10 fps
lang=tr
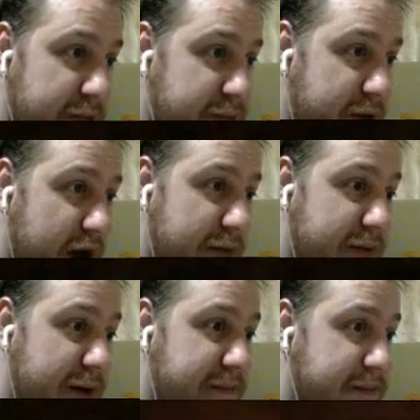
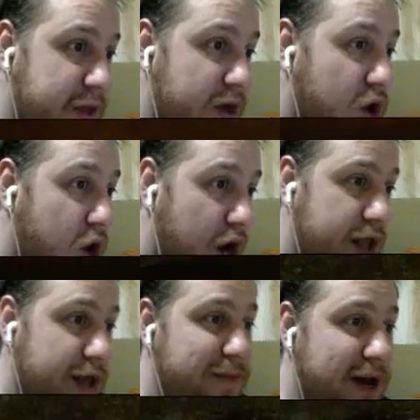Bırakmam. Ona
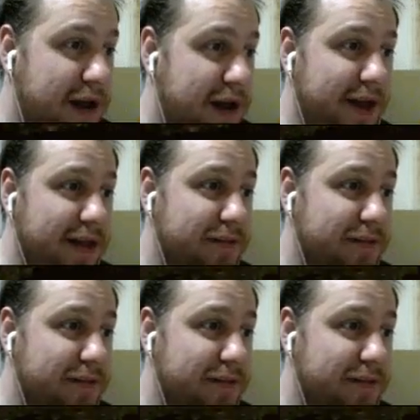da para verdi.